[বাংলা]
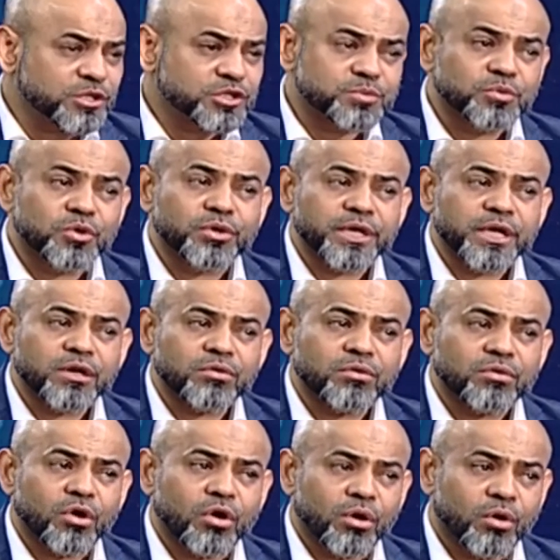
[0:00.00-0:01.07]
অথবা স্মোকিংয়ের
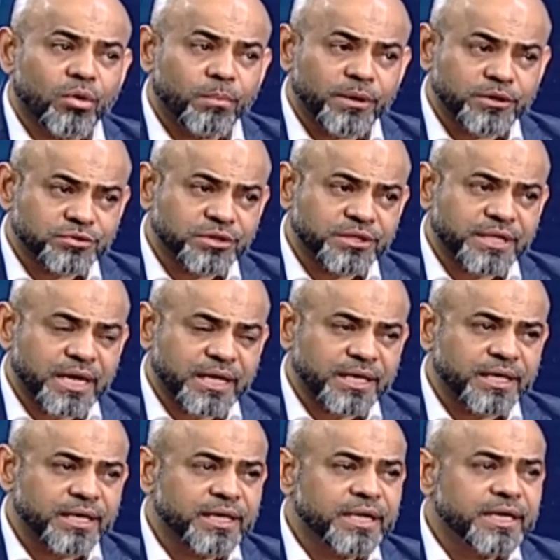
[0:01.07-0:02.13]
কোনো অভ্যাস যদি
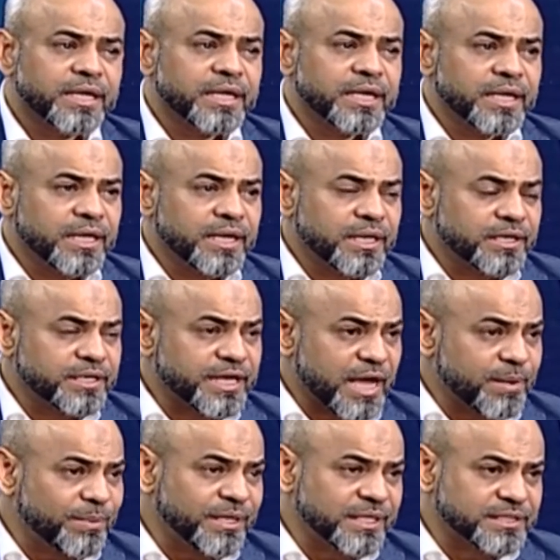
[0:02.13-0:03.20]
থাকে
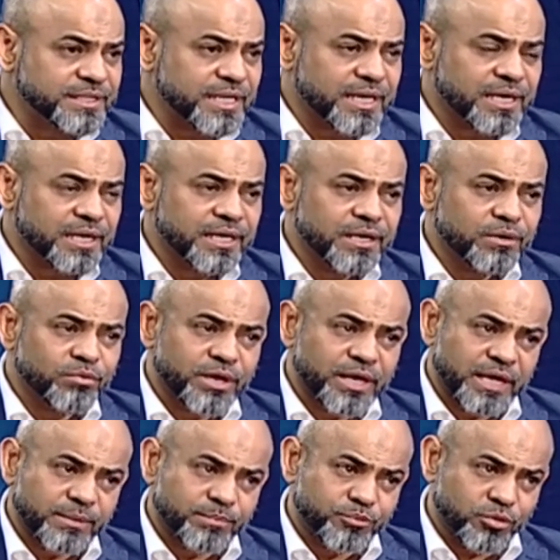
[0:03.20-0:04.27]
ডায়াবেটিস থাকলে ওনার
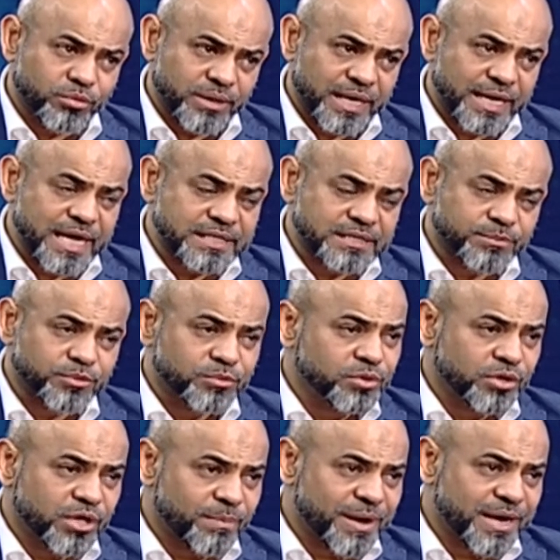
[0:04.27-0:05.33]
এই গ্যাসের
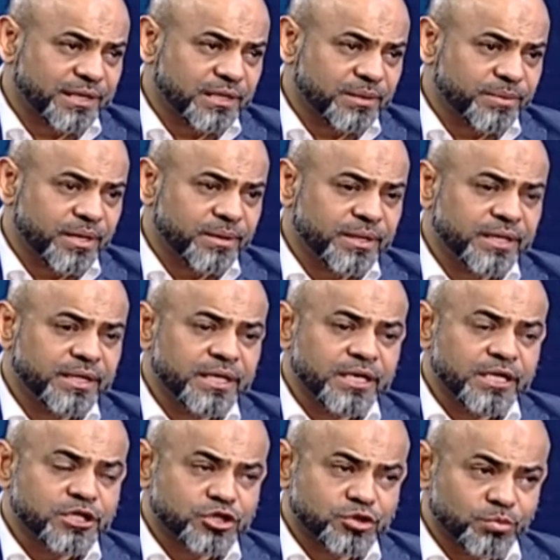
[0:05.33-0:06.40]
প্রবণতা বাড়তে পারে
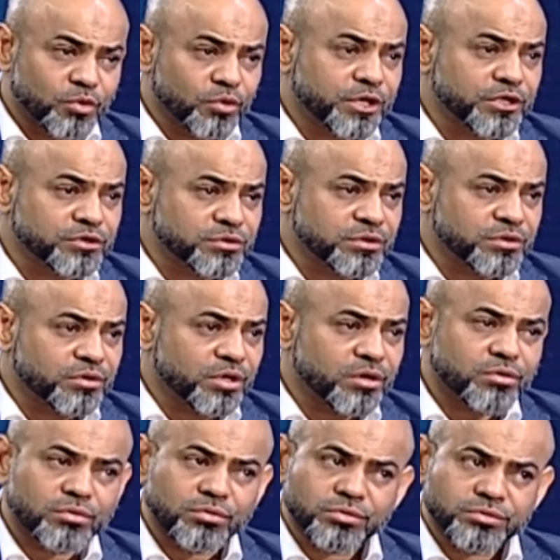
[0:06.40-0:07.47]
স্মোকিং যদি
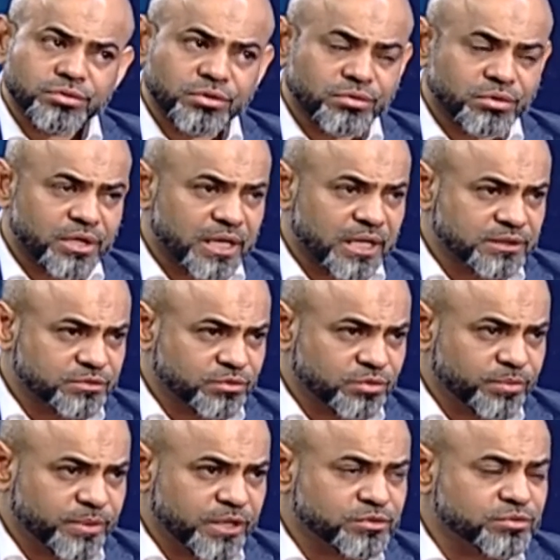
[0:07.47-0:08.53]
করেন কোনো ওষুধ অন্য কাজ
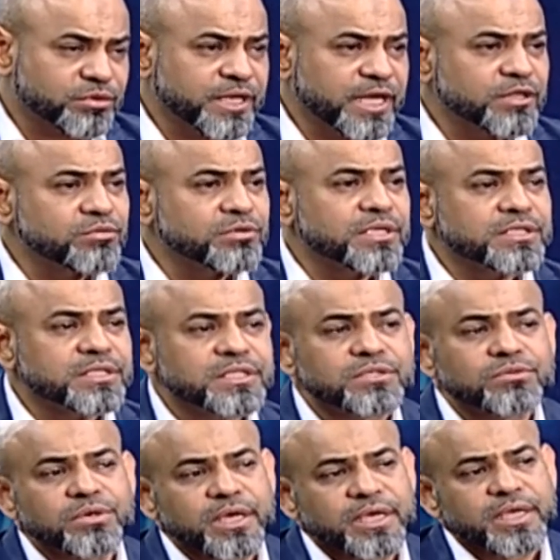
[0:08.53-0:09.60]
করবে না সুতরাং এই দুইটা
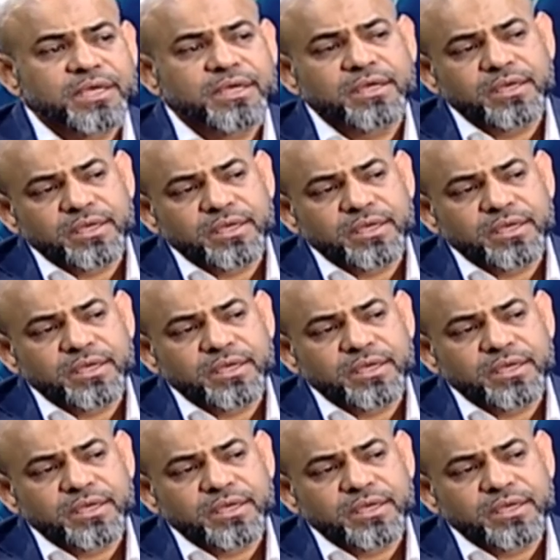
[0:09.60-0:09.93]
জিনিসই ওনাকে